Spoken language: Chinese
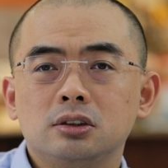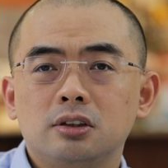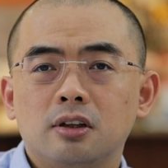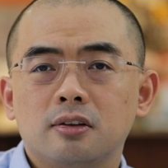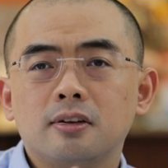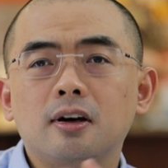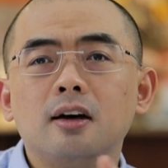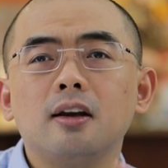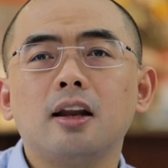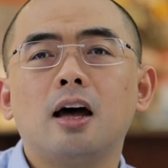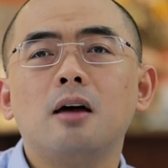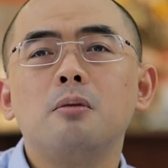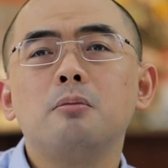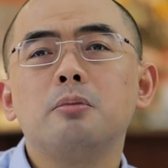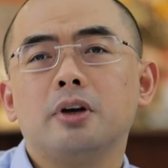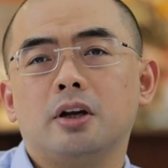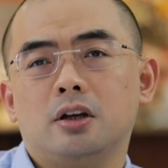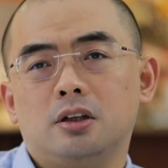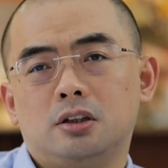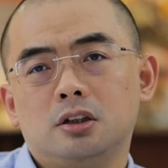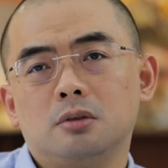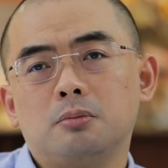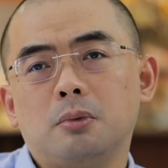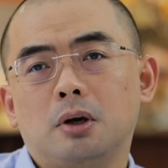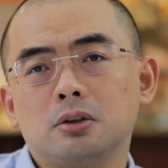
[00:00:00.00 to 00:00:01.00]
桑兰不
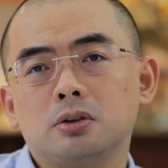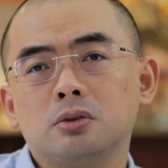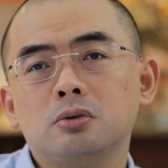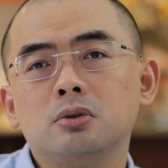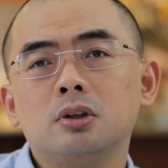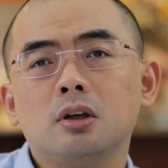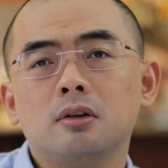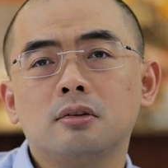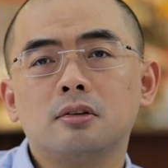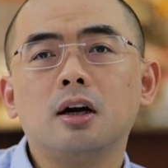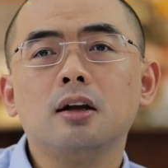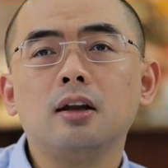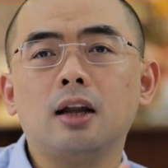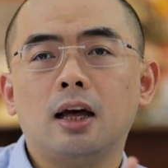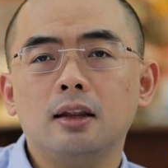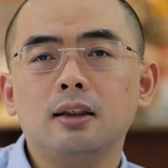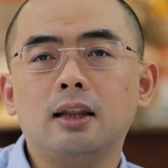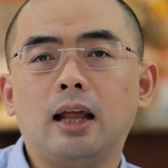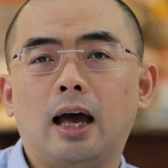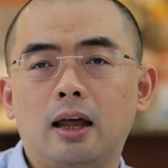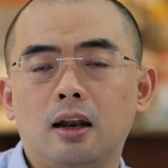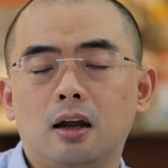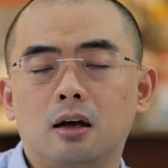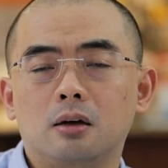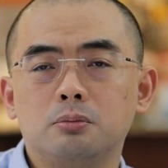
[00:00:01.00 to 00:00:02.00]
也是吗？你说那桑兰
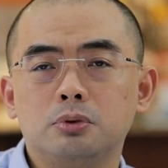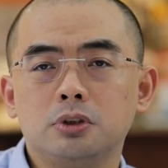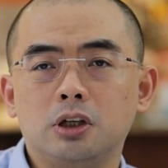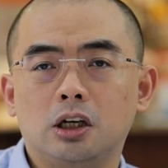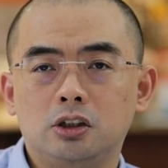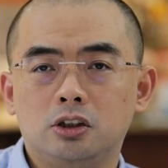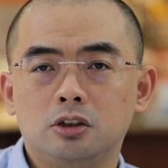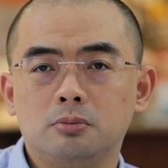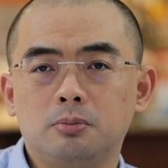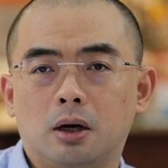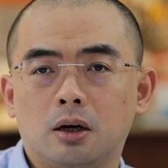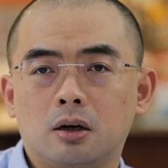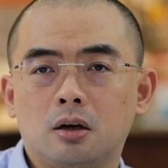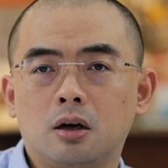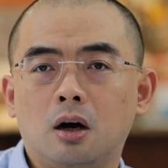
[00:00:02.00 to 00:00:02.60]
来了不也是吗？